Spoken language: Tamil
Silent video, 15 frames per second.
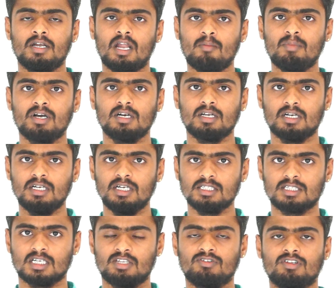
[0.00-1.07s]
நமக்கு ரெண்டு
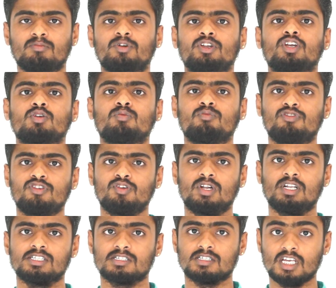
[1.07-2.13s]
சதவீதம் வரைக்கும்
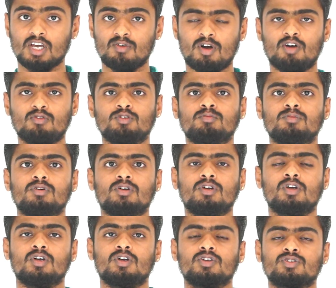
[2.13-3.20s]
ஃபியூவல் சேவ் ஆகும்
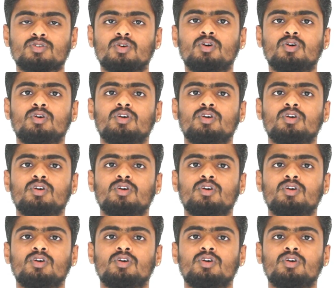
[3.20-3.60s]
ஸோ